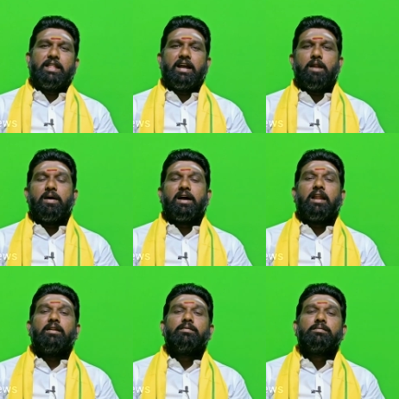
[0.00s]
சேர்ந்த எங்கள்
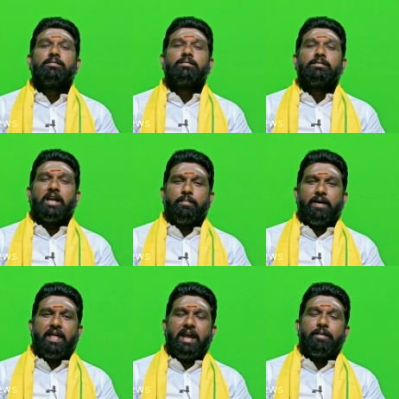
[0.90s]
மக்கள்
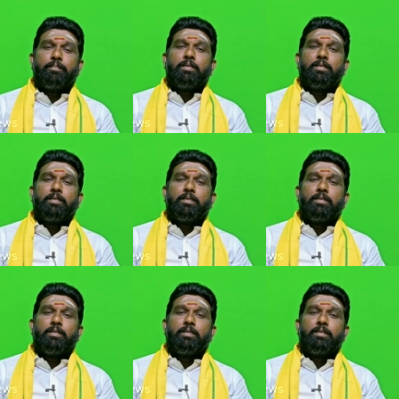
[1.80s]
என்பதை